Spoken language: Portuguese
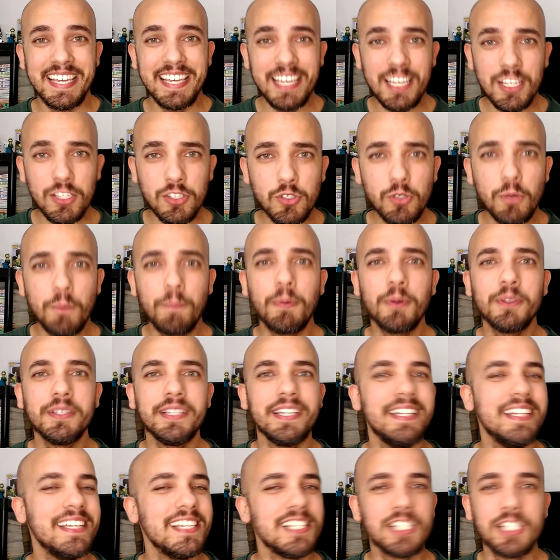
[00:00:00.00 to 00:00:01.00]
Isso
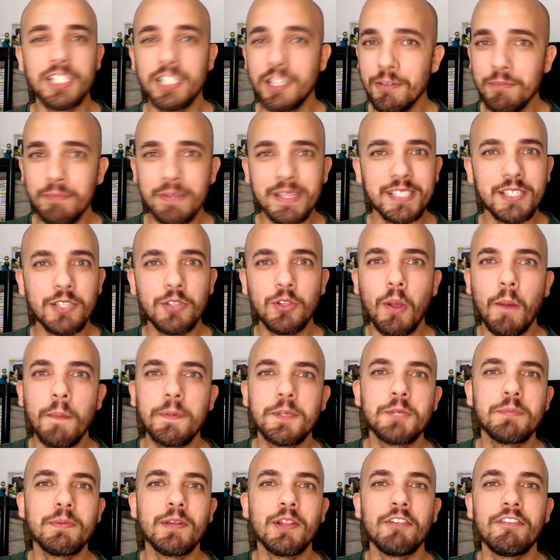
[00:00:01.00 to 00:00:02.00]
poderia ser uma
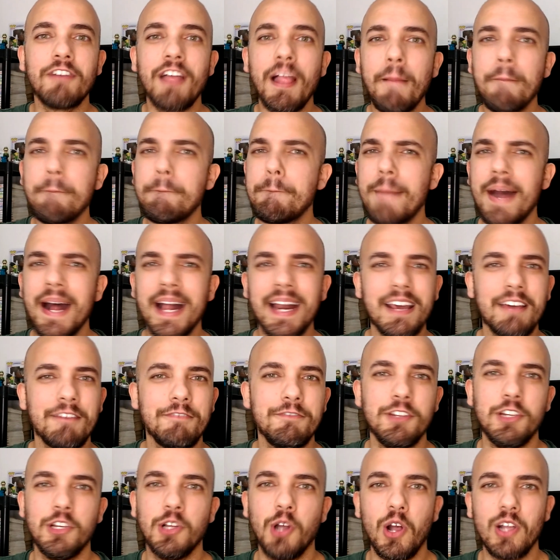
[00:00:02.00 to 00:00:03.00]
sinopse de uma novela
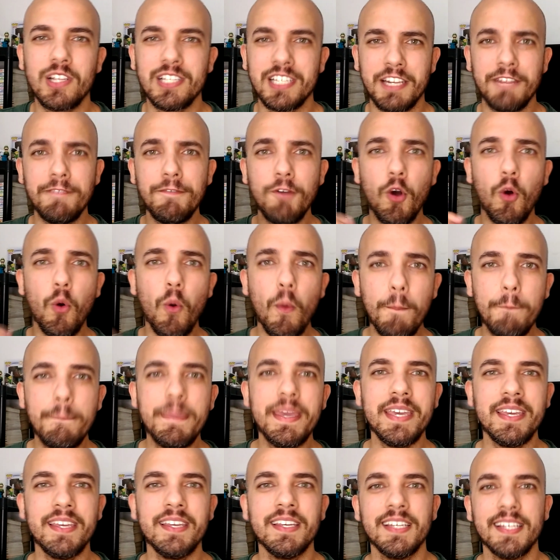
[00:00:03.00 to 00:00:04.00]
maravilhosa, nível
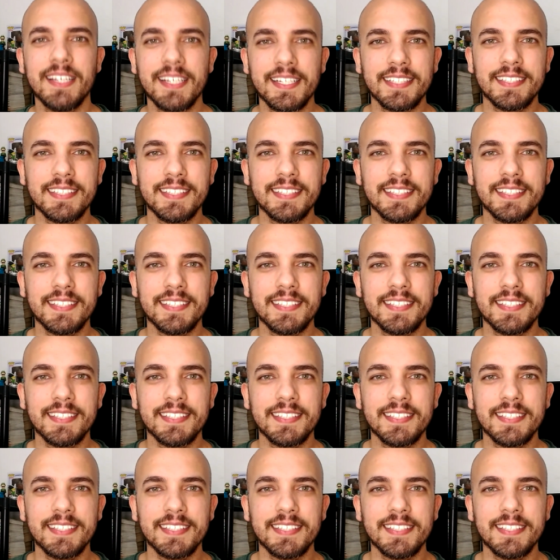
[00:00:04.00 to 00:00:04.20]
Rubi